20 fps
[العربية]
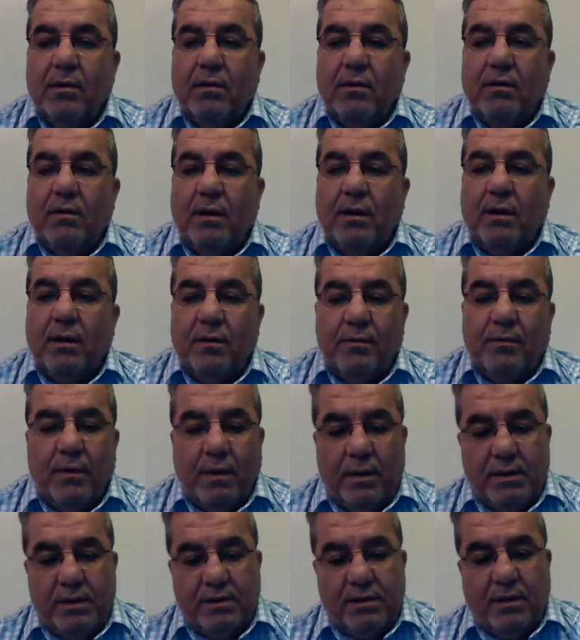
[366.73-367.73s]
رأيه باللي
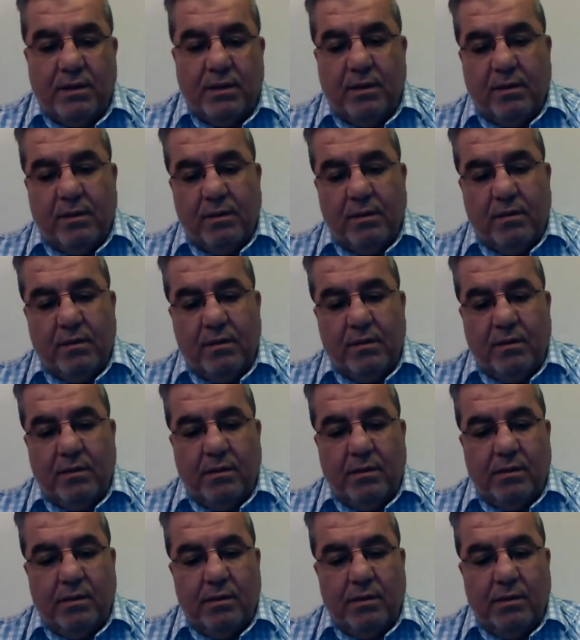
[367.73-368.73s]
صار
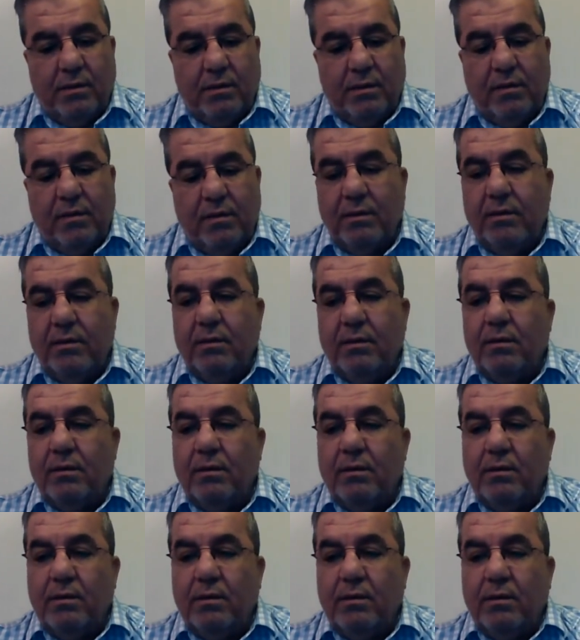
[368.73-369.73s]
أني
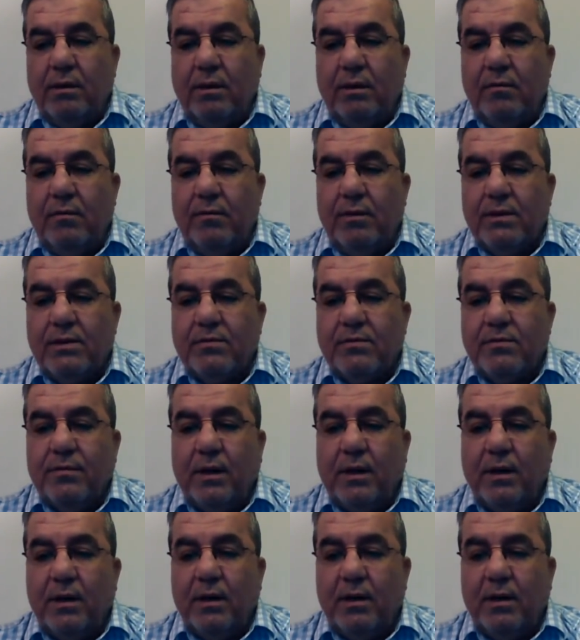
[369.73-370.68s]
أحب أسمع